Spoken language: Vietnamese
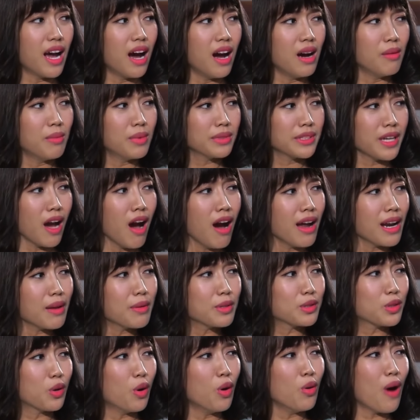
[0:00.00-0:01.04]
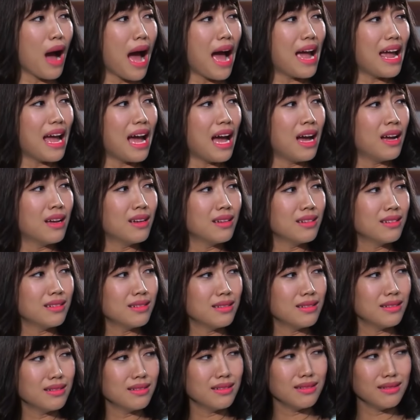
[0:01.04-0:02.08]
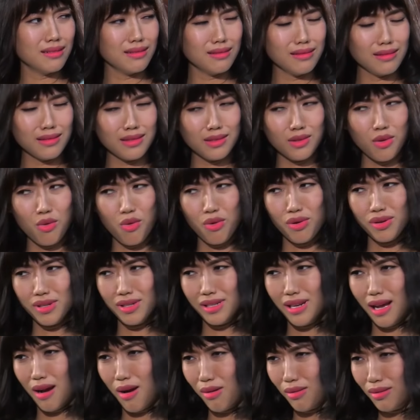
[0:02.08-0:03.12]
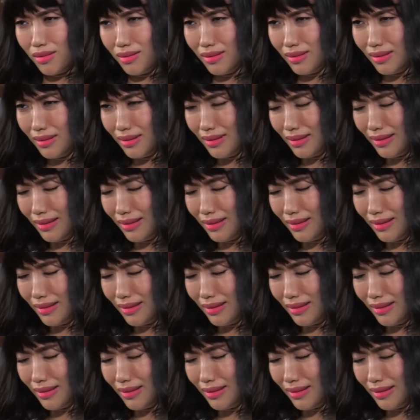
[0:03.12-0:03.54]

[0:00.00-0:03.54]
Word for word: đòi nợ một chó đâu sủa hoài à xui gì đâu